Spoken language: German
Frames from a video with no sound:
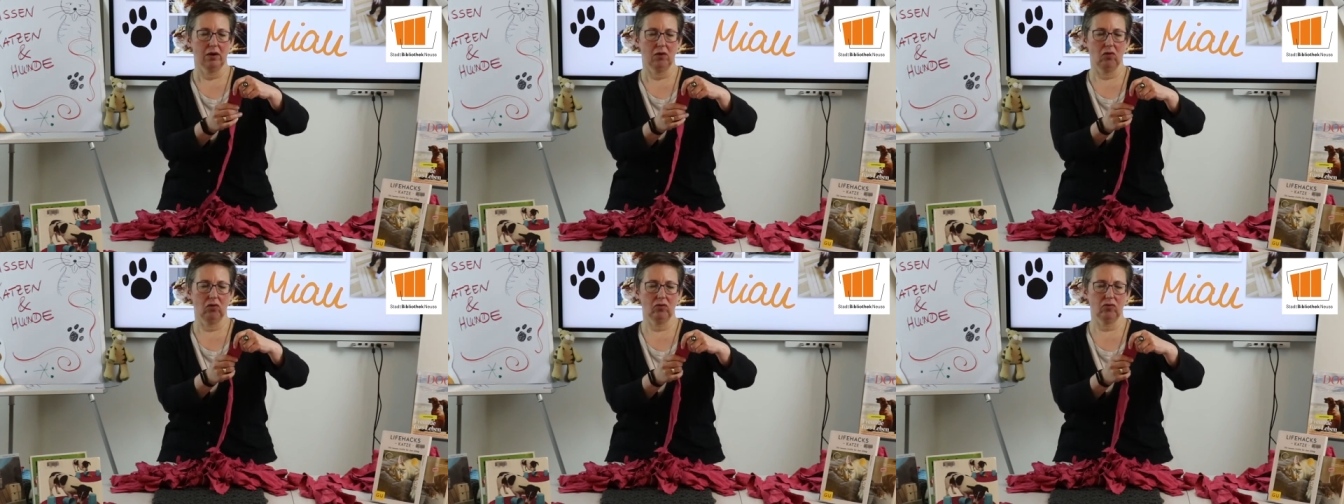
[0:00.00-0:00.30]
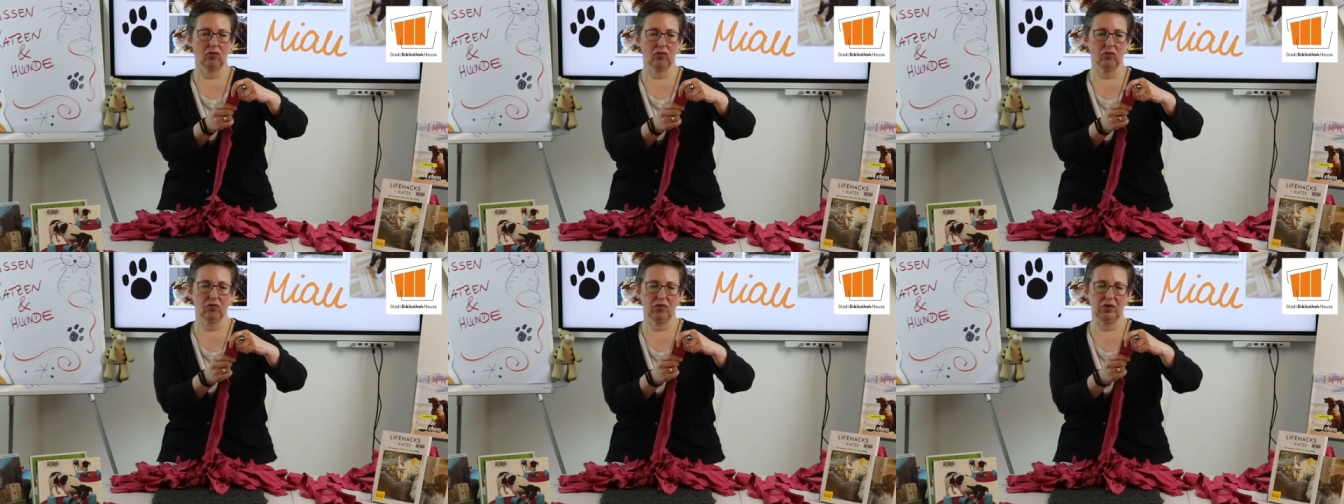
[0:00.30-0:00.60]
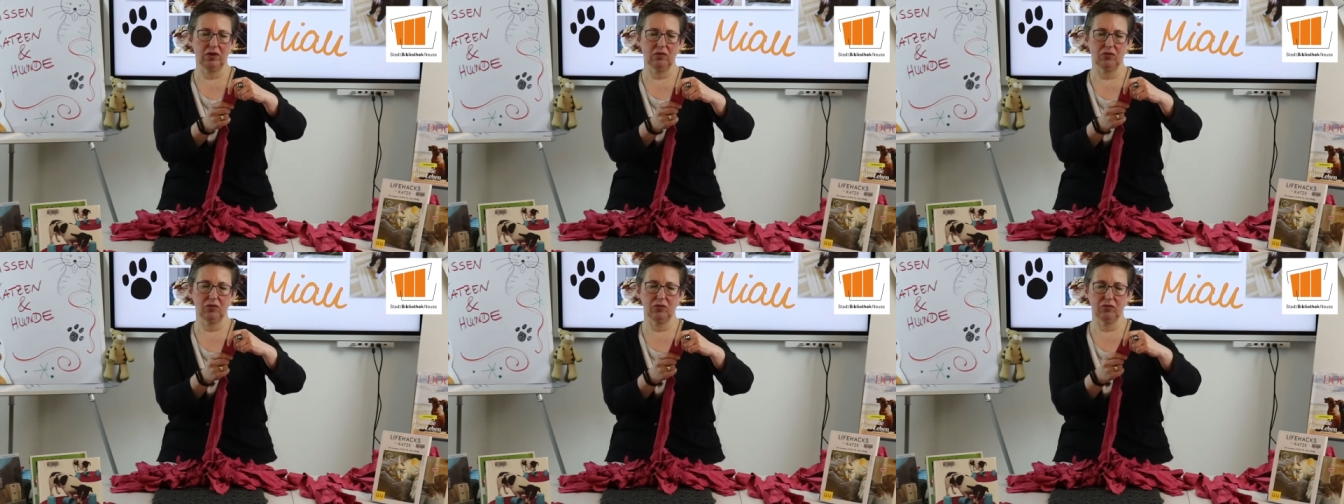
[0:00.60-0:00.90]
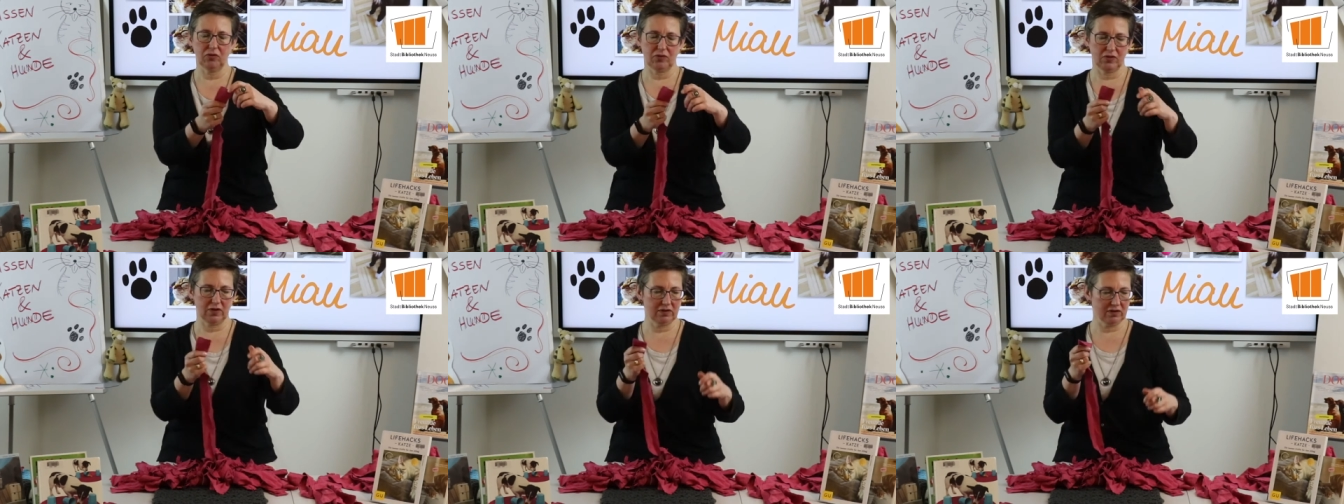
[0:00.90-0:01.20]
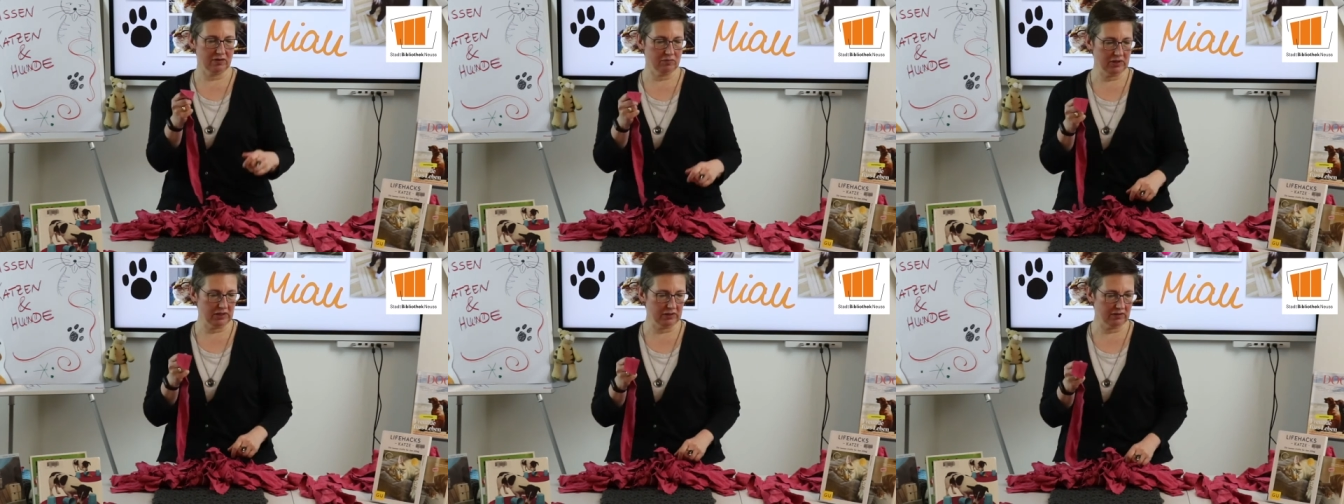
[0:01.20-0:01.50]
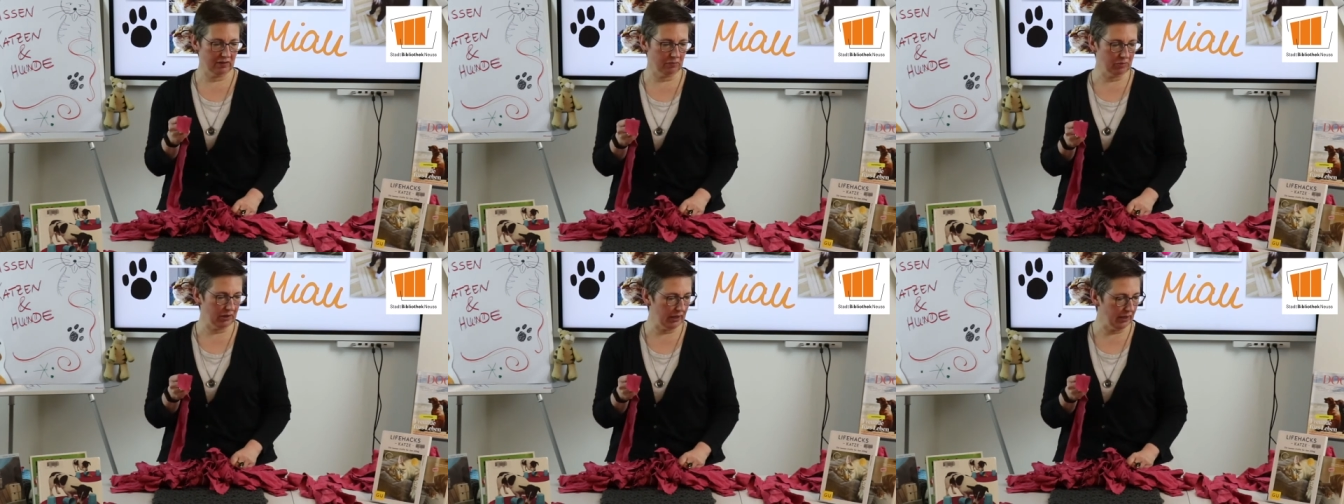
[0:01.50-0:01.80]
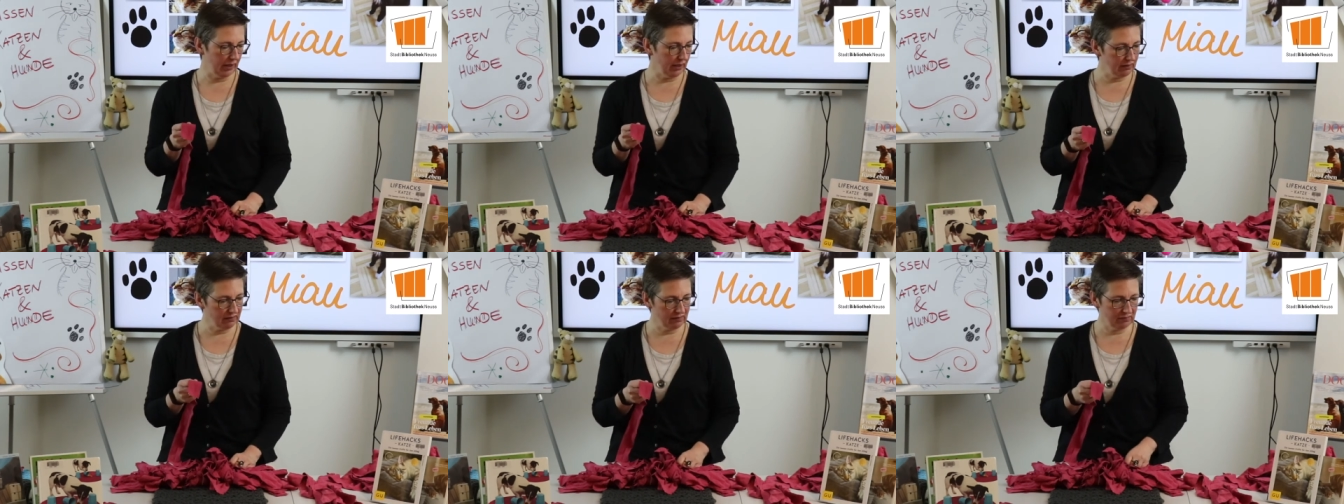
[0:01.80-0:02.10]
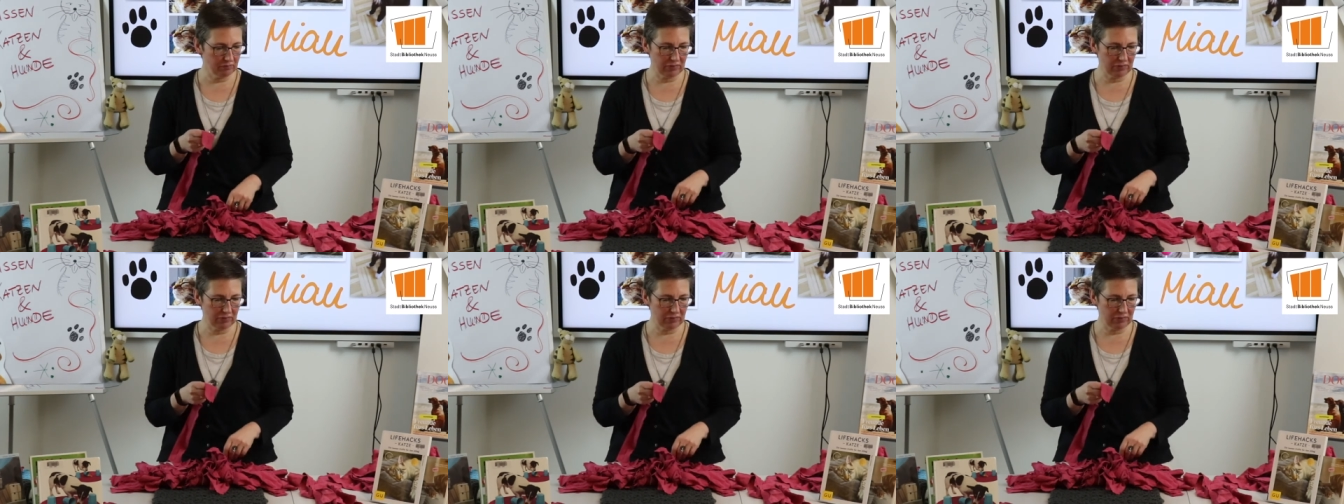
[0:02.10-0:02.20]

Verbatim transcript: und so 4-5 cm breit.